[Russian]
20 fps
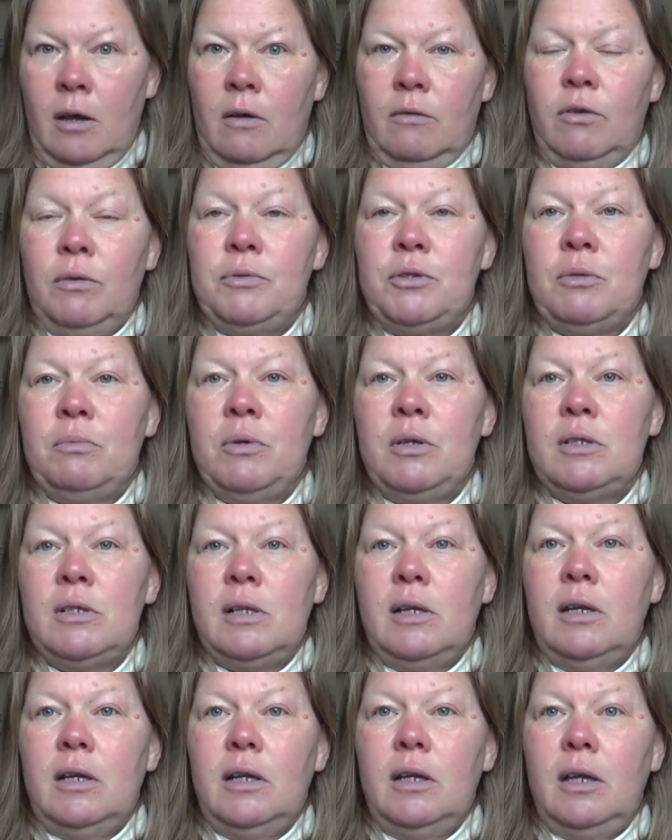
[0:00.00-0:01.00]
В общем,
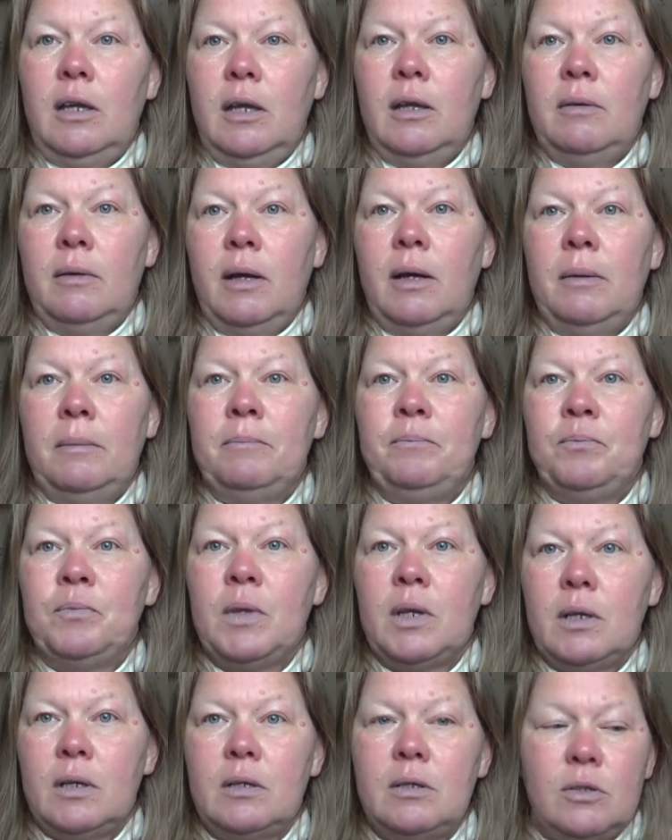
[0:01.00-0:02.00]
если и, и э,
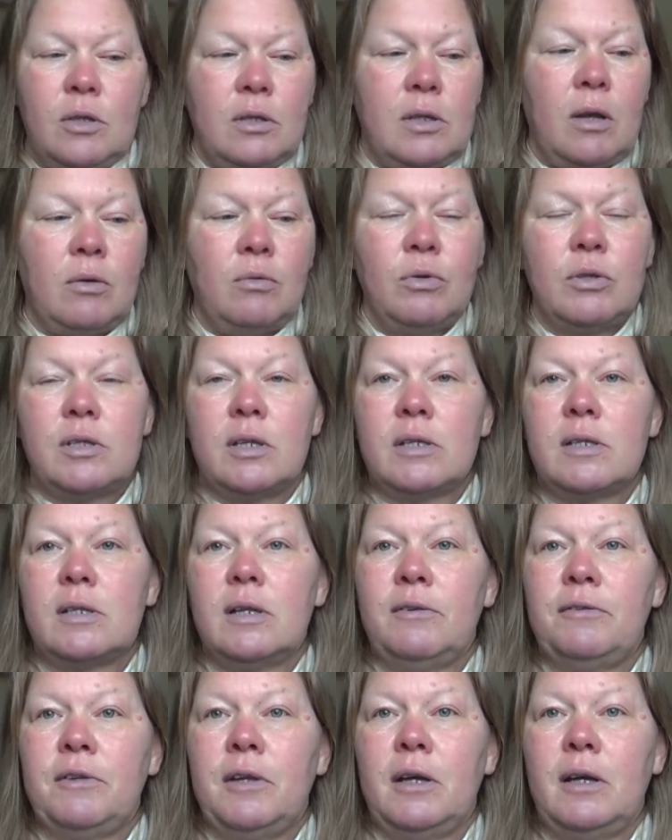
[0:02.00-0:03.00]
какой
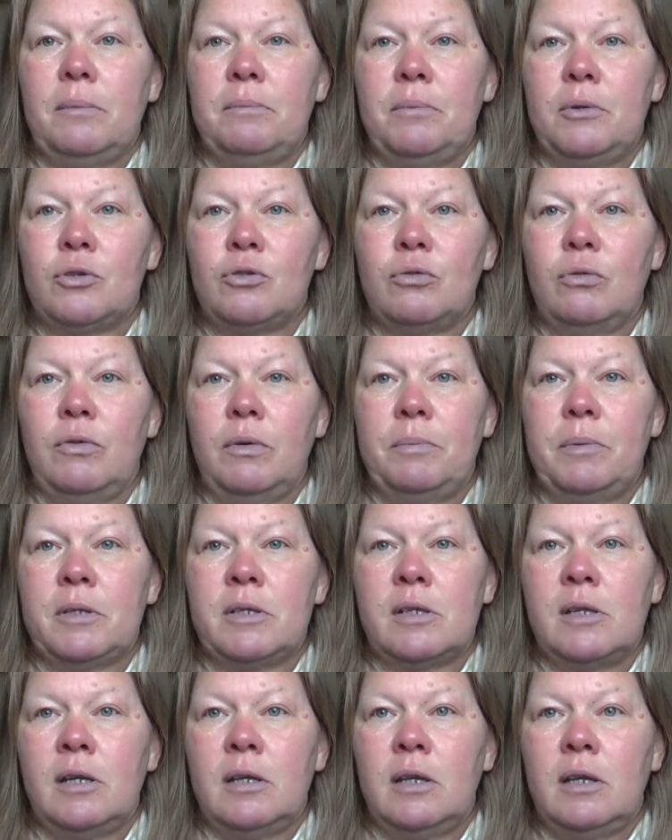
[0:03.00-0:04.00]
состав я пишу в
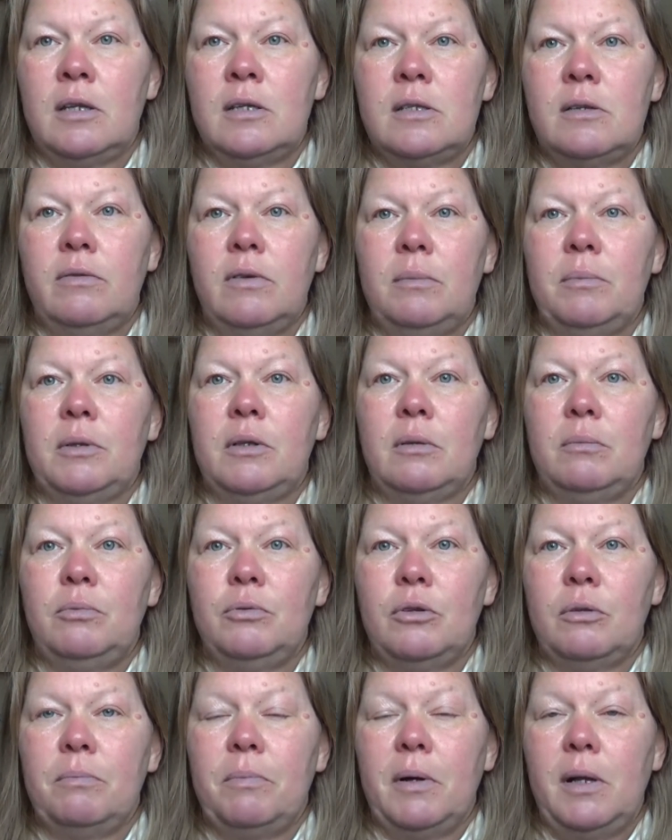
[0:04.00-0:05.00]
описании. Если вам это
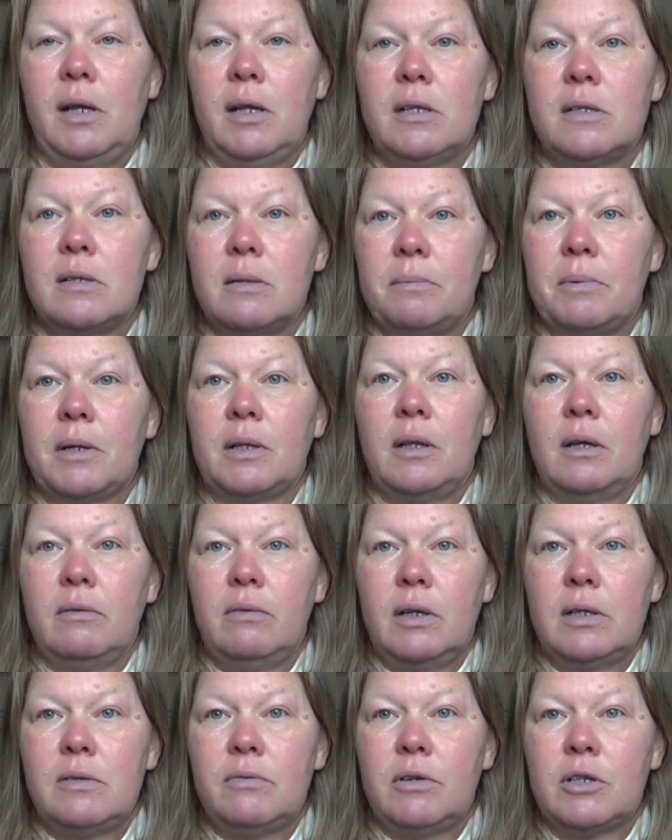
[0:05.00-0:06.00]
будет полезно,
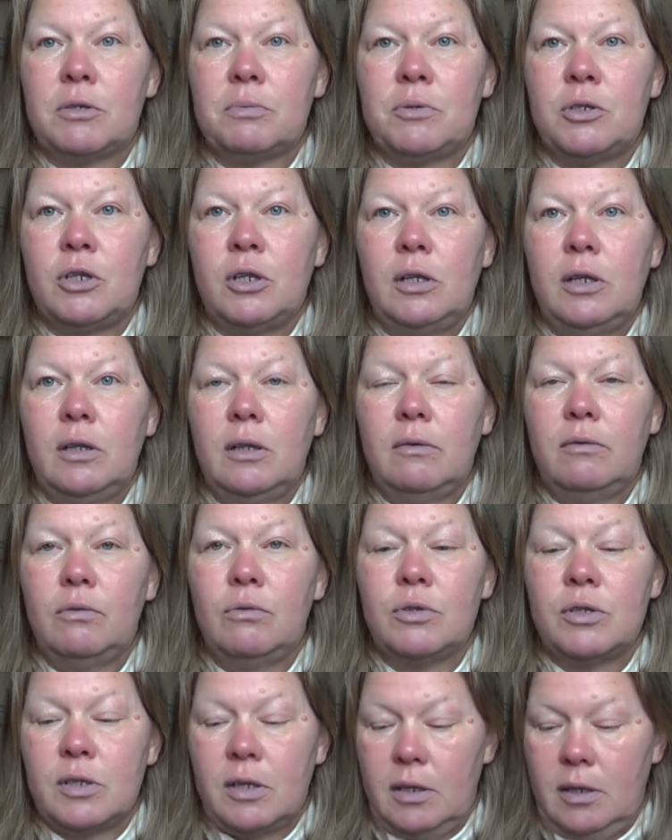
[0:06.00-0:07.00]
продавать ваш пчелиный
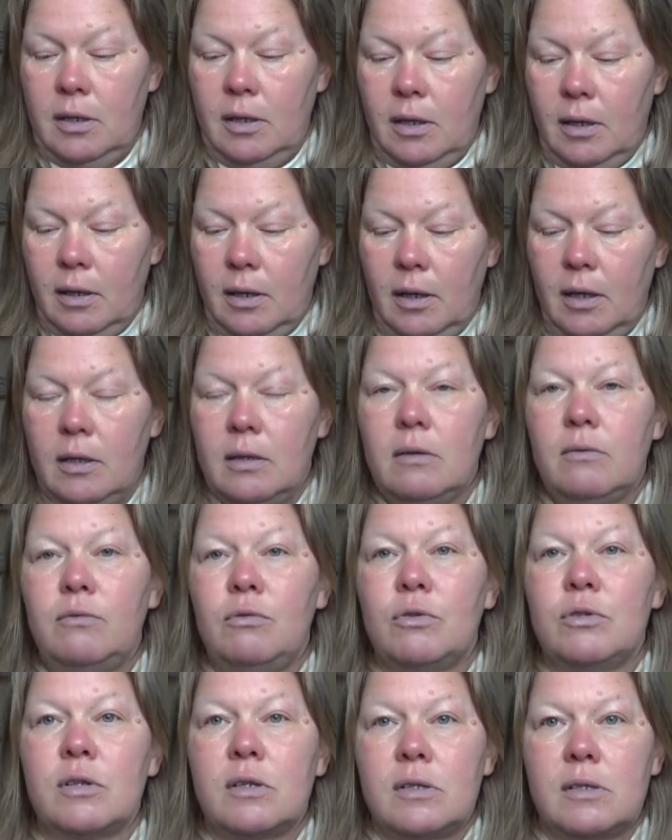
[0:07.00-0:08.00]
воск, и, и это
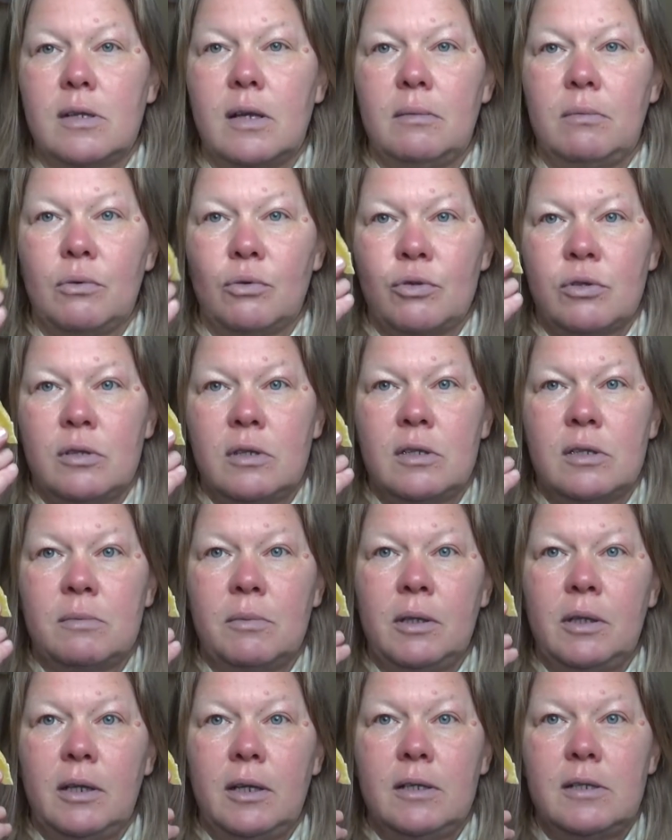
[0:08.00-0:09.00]
воск забрусный.
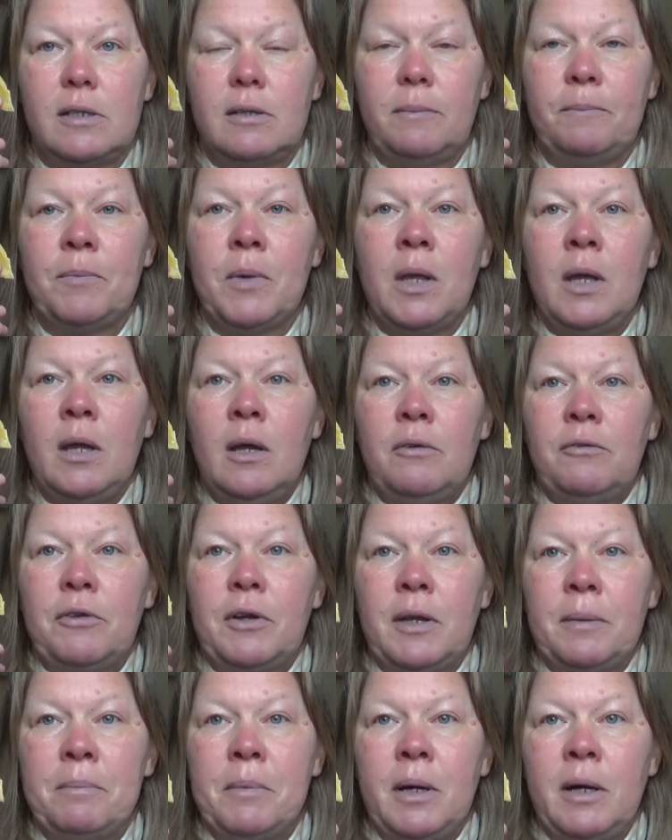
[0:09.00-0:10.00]
Смотрите, в
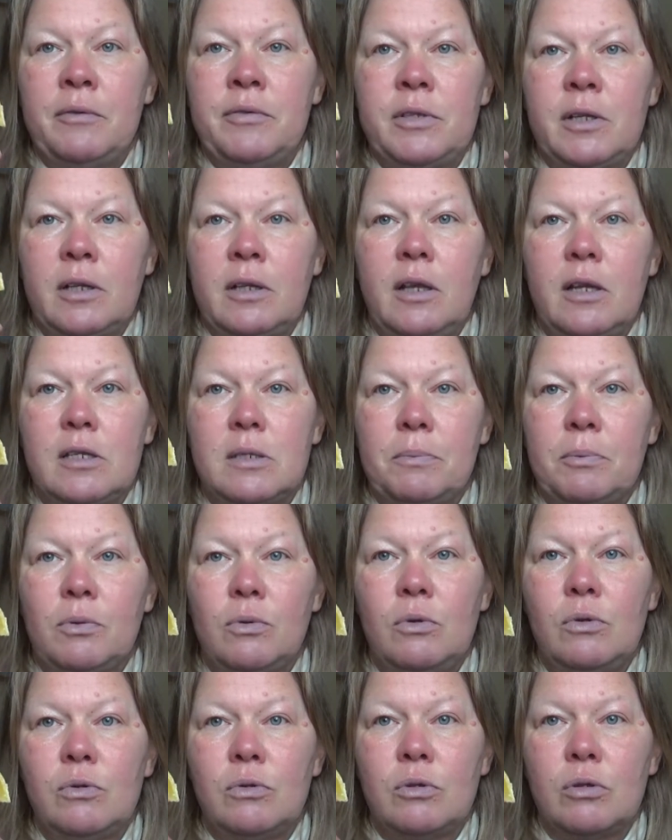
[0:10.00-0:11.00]
крема всегда
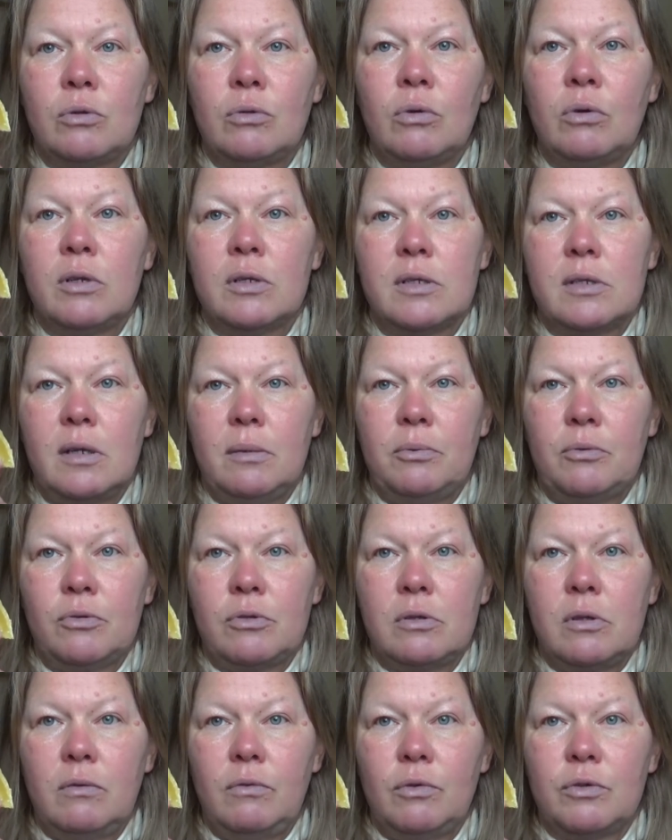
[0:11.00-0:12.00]
используйте только
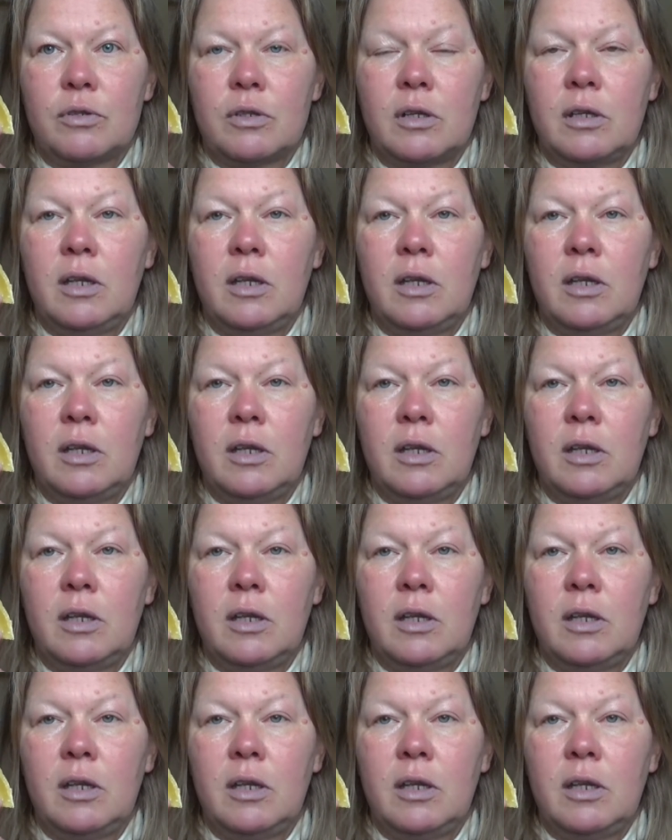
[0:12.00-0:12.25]
забрусный воск.